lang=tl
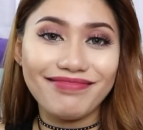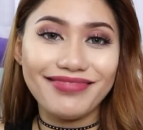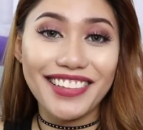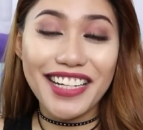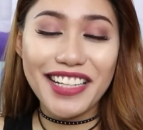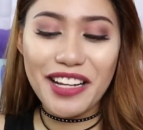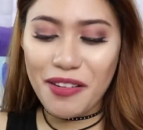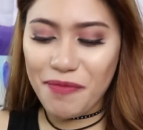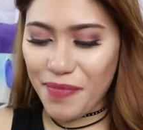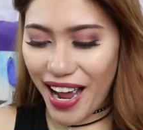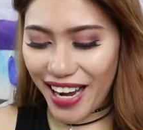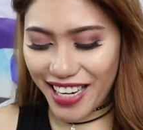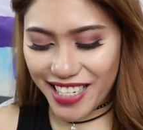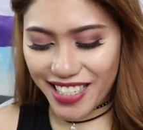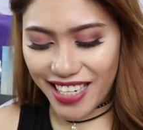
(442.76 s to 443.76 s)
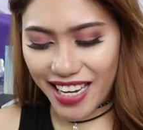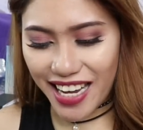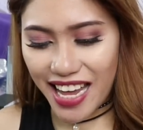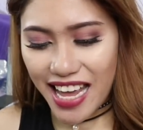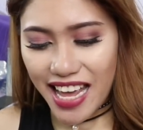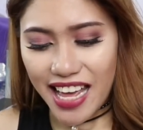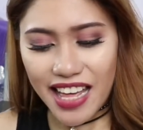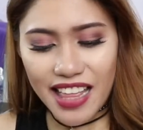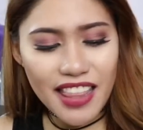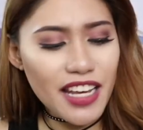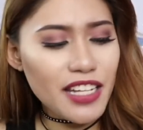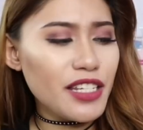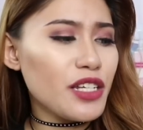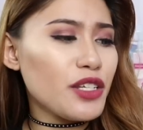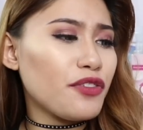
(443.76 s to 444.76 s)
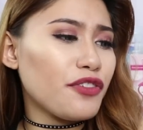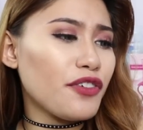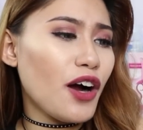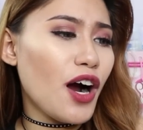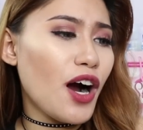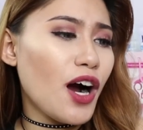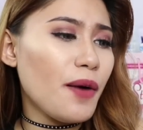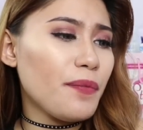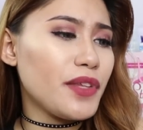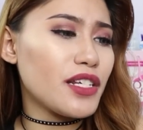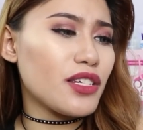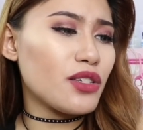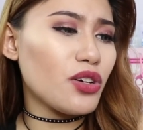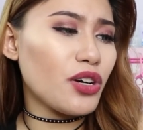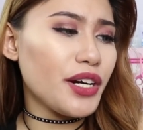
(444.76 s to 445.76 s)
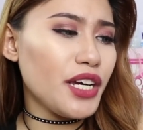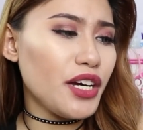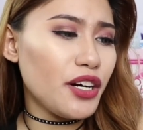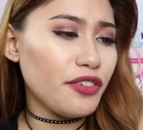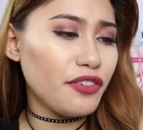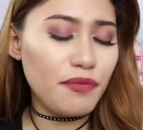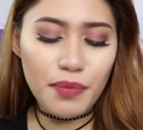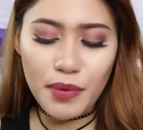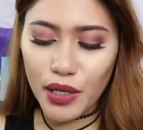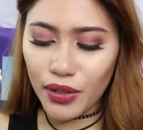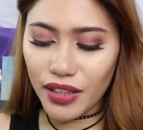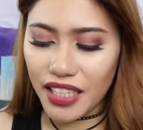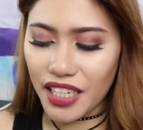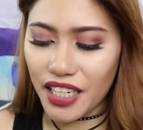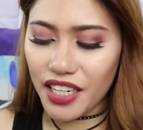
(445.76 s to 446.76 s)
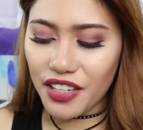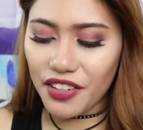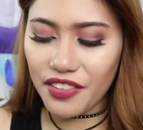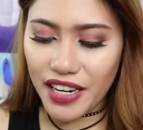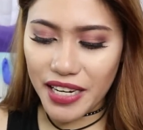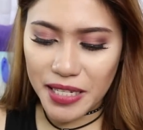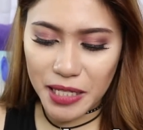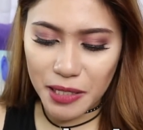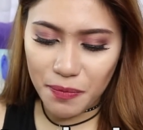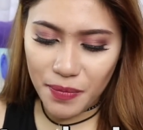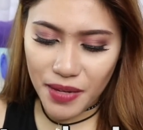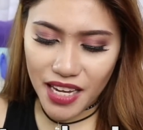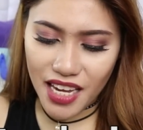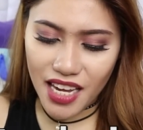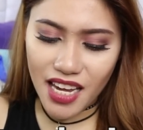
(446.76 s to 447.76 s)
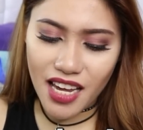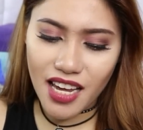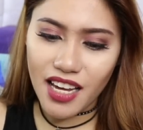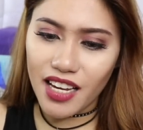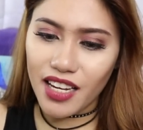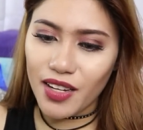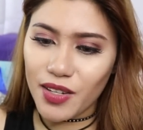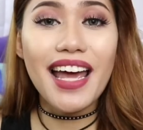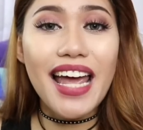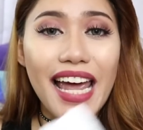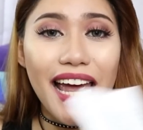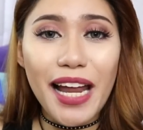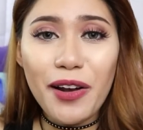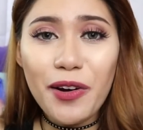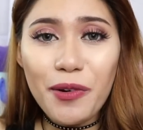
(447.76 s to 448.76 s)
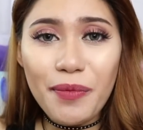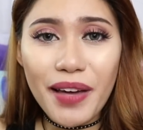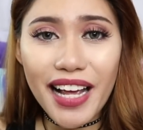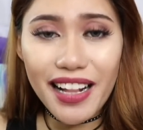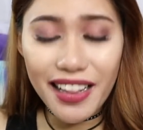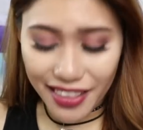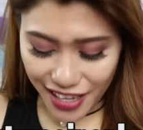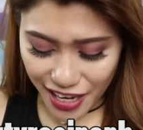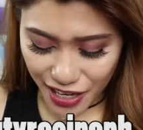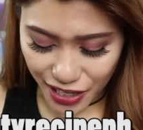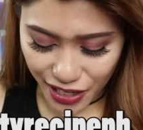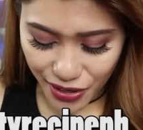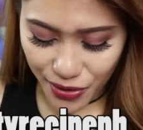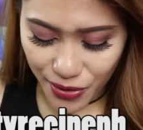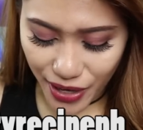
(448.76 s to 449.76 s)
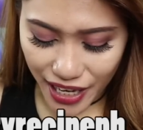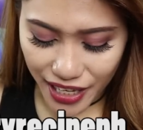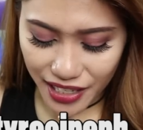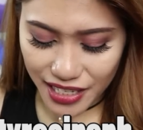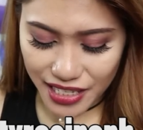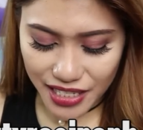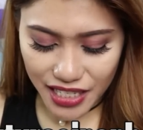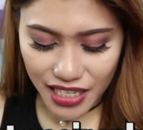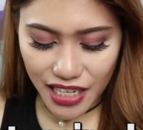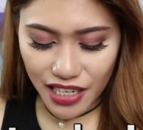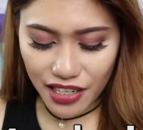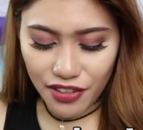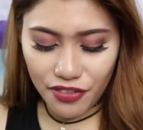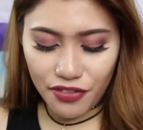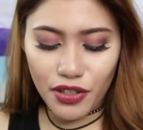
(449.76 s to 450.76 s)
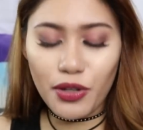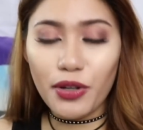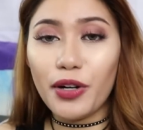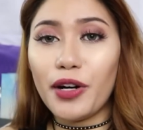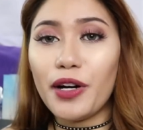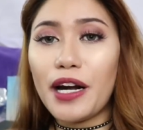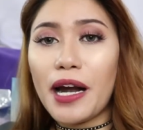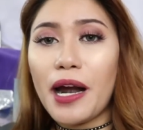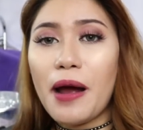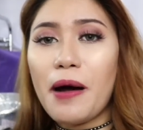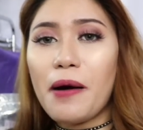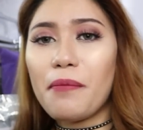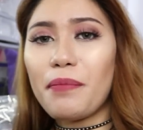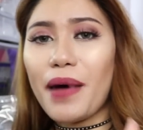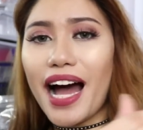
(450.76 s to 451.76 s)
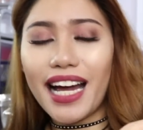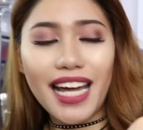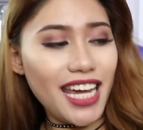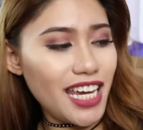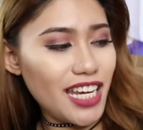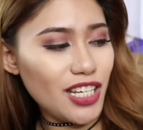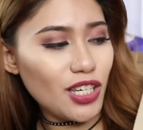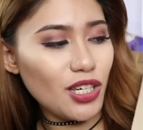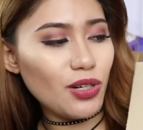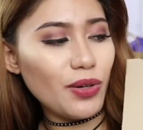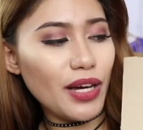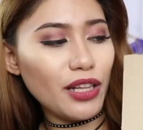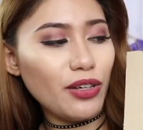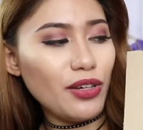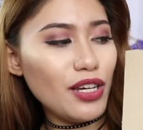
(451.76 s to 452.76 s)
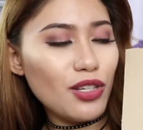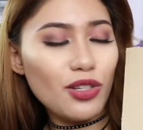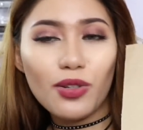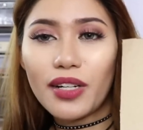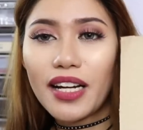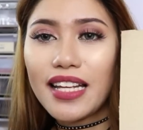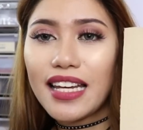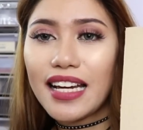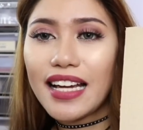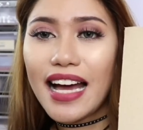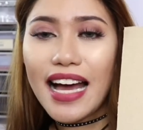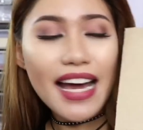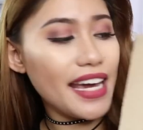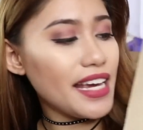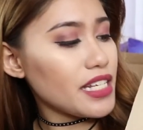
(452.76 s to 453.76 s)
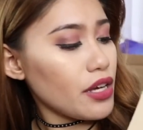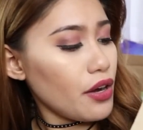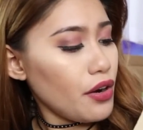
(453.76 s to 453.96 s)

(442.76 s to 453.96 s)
Ang ganda ng packaging. This is from The Story of Beauty Recipe. Hello Mel, thank you! I received your package. So, ito yung itsura niya guys.